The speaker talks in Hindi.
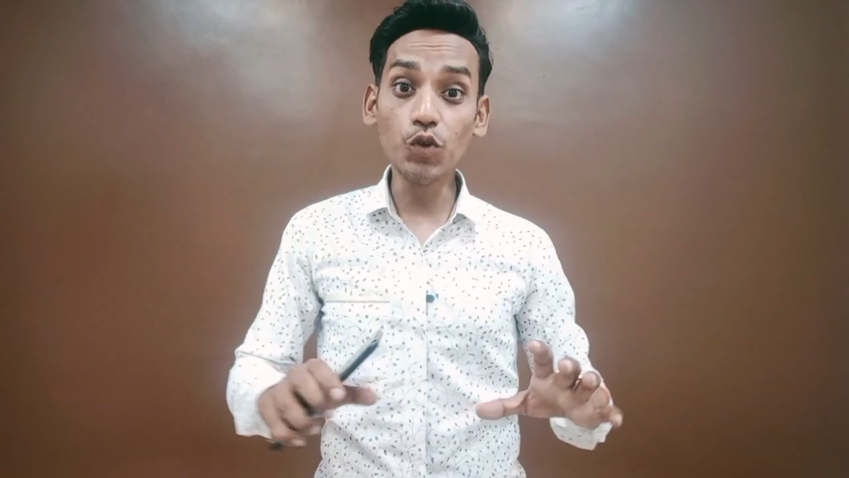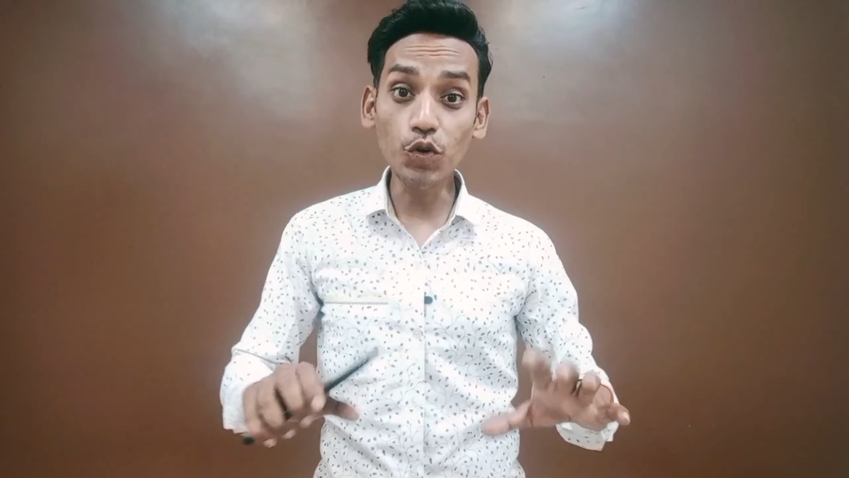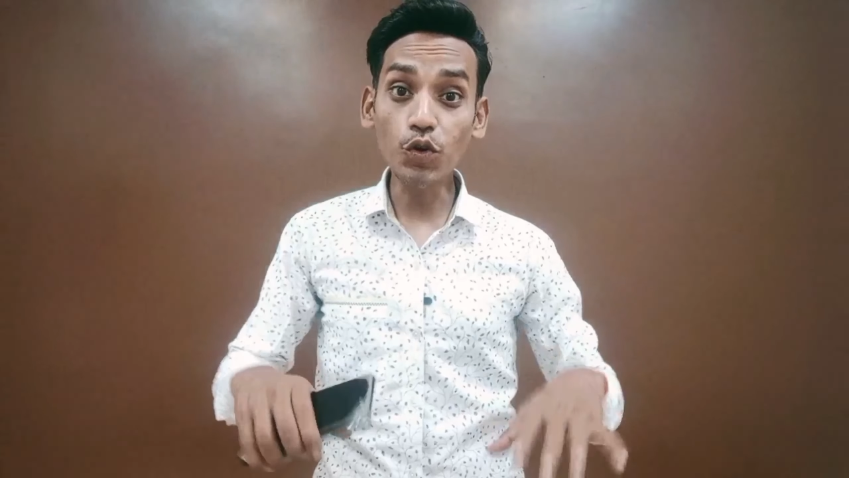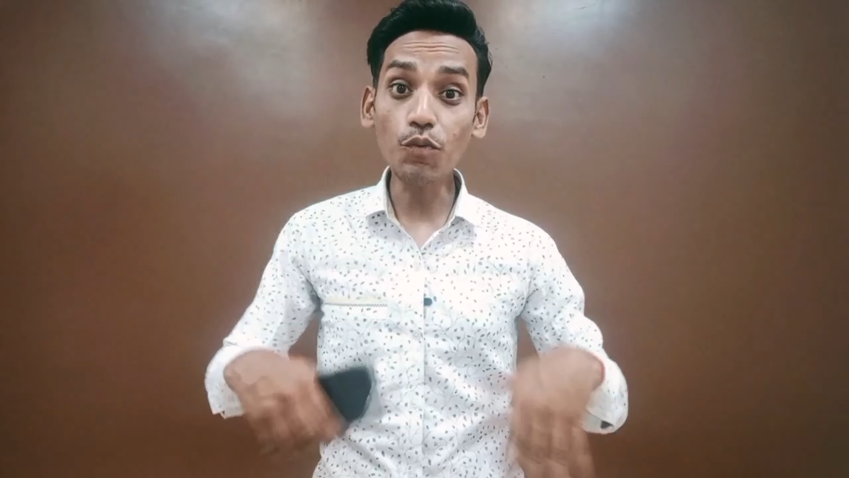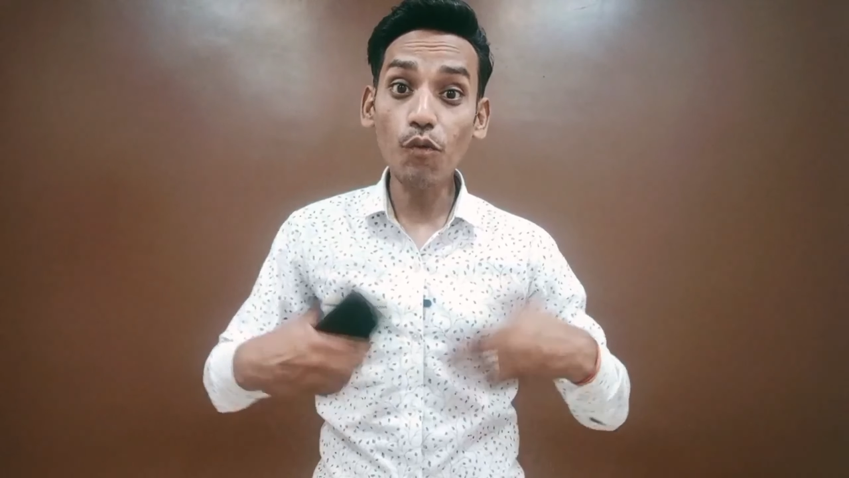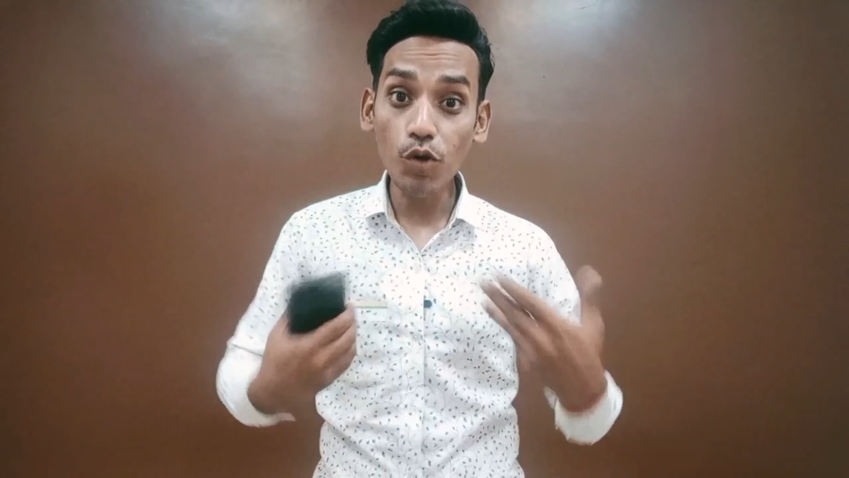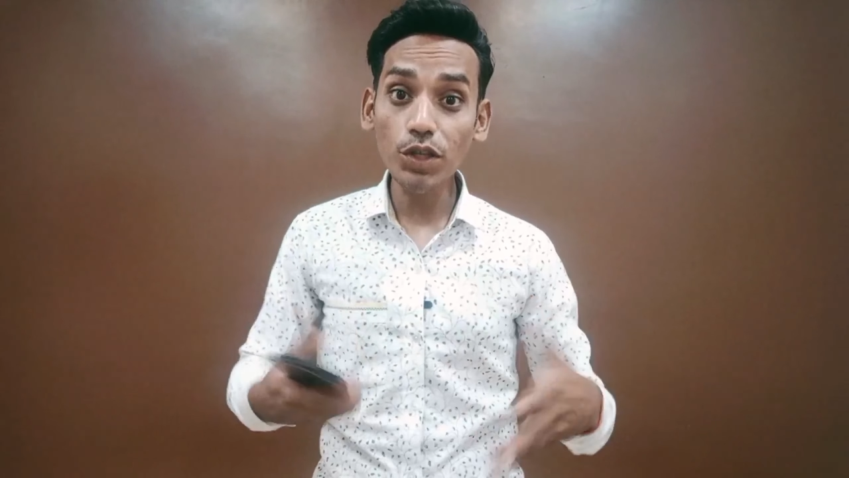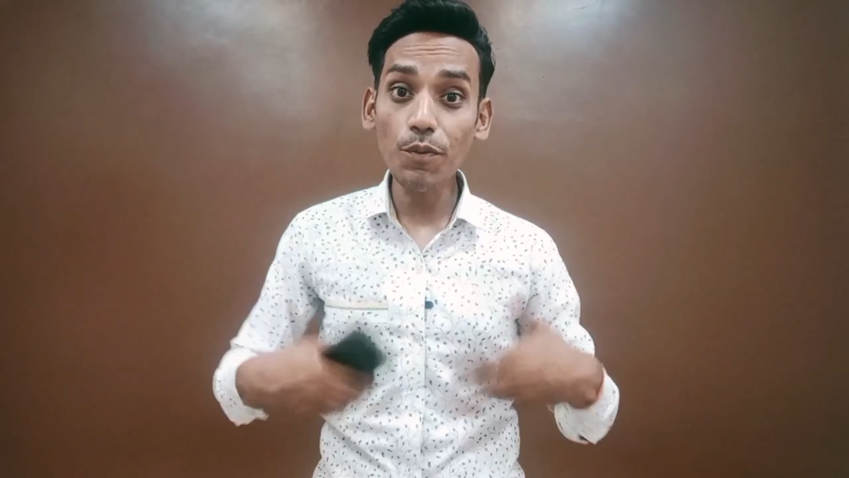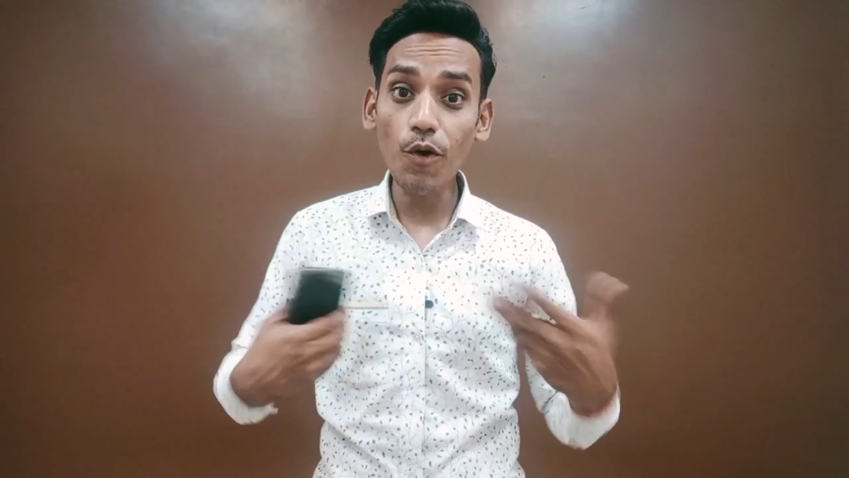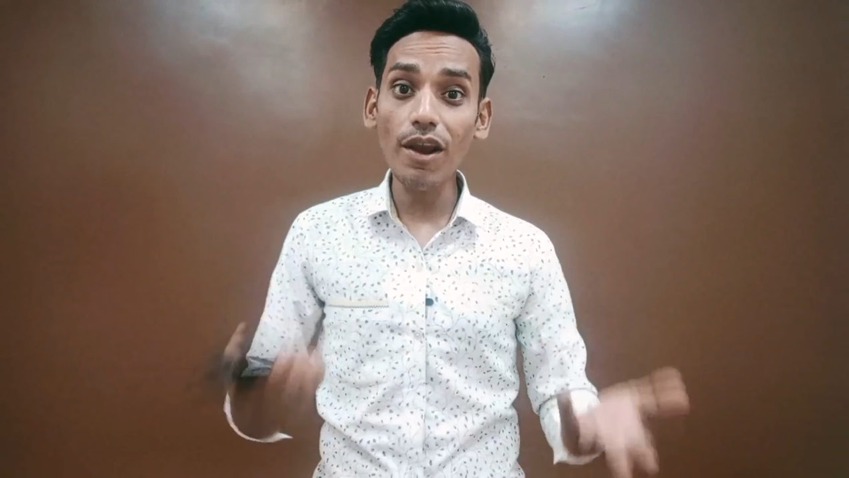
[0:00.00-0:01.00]
यूट्यूब
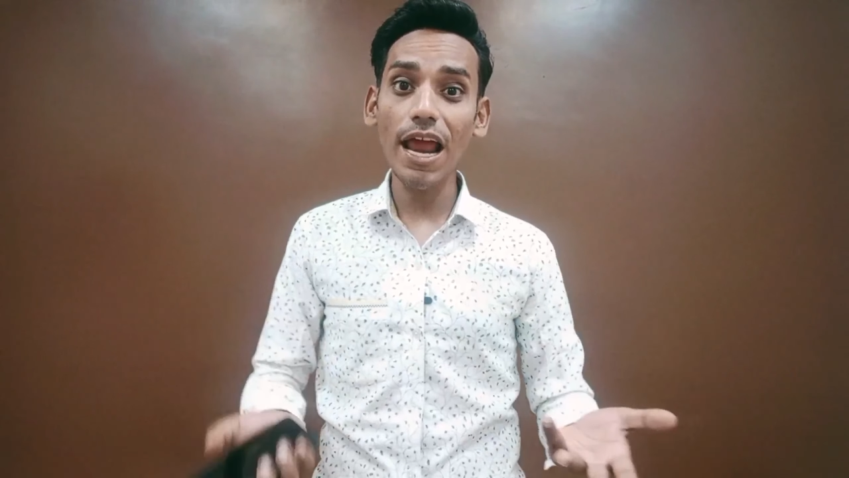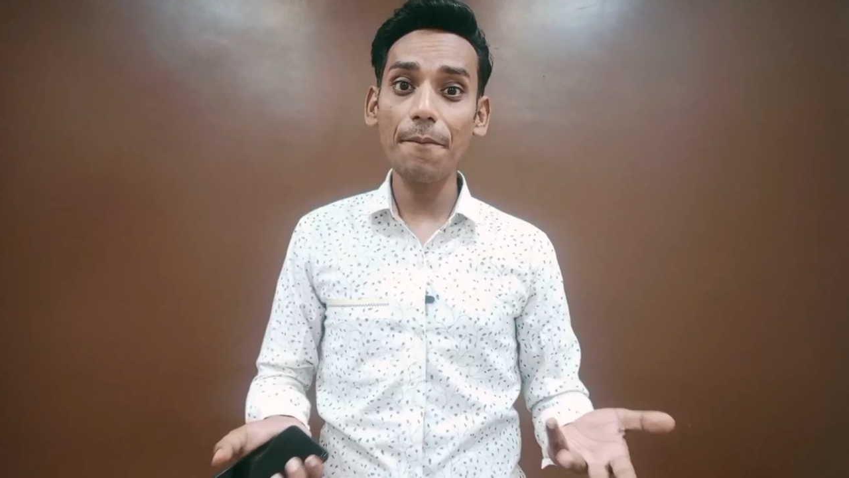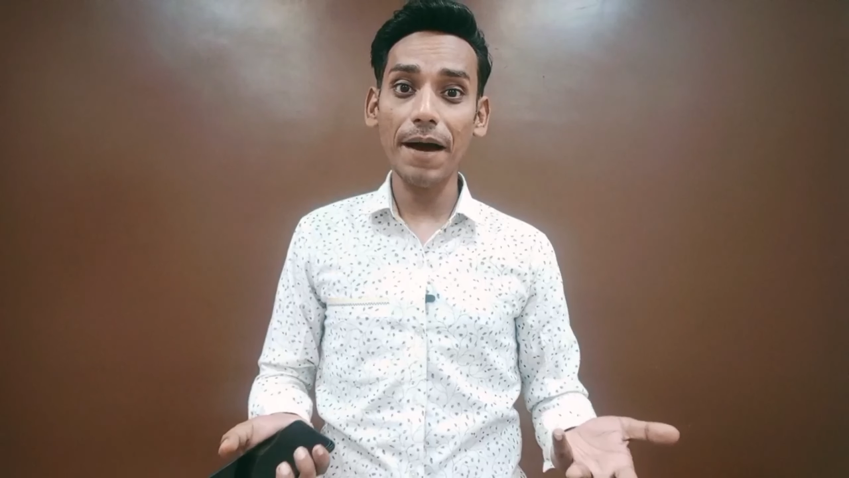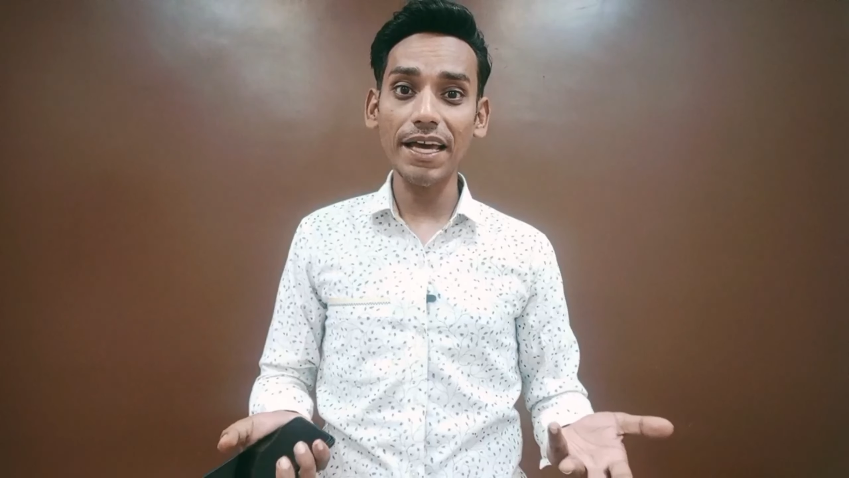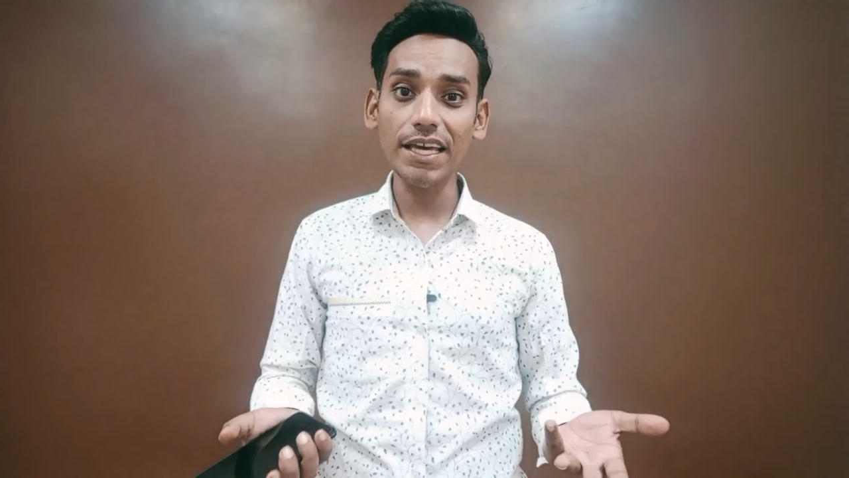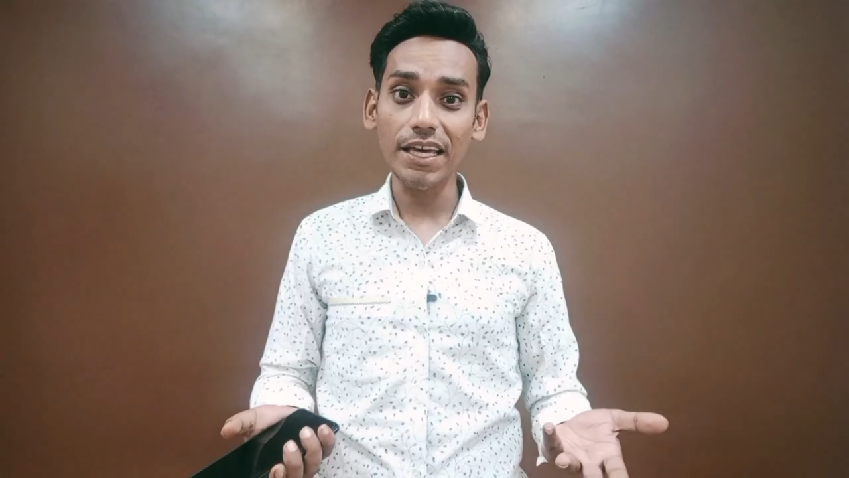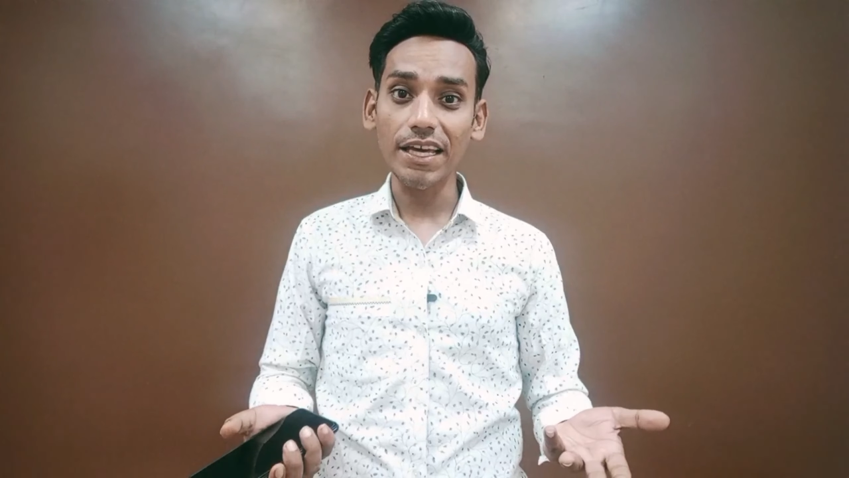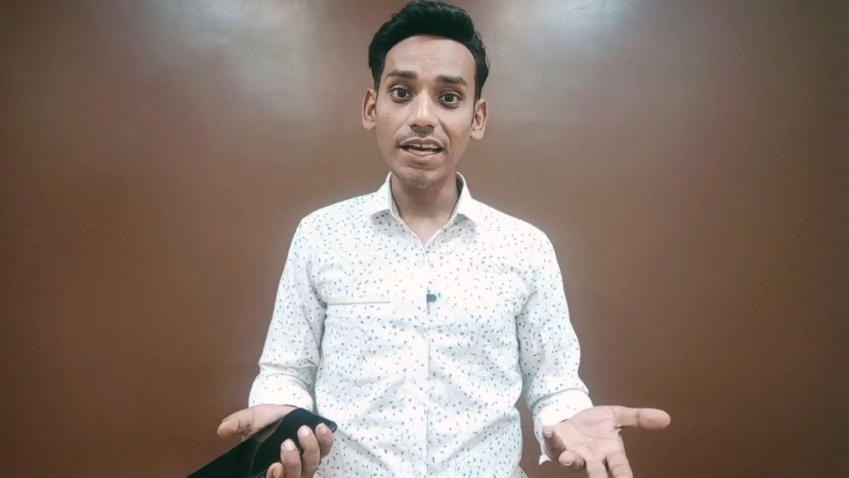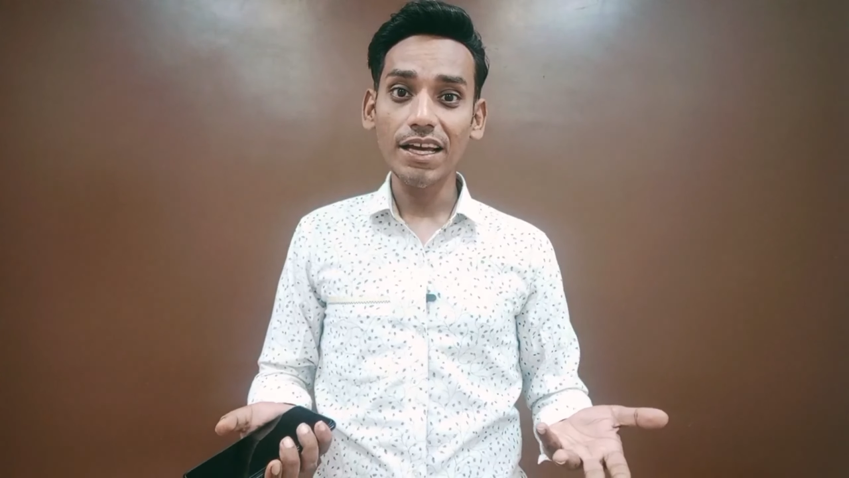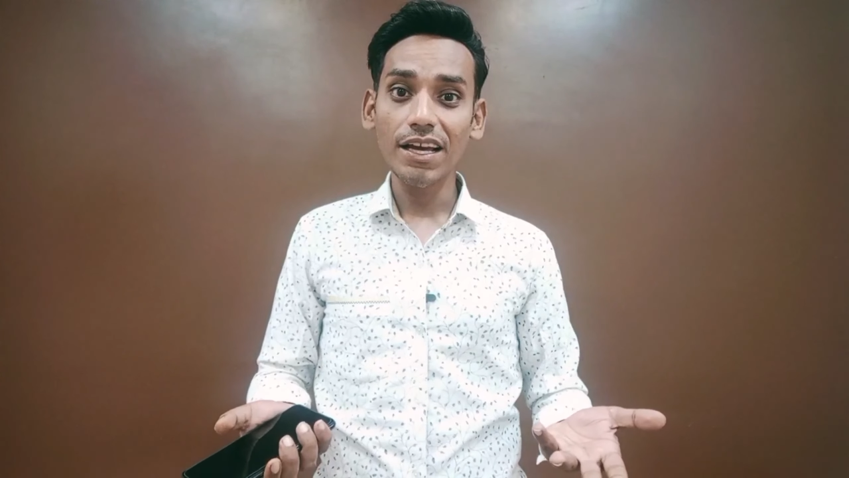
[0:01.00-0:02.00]
खुद बोल रहा है भाई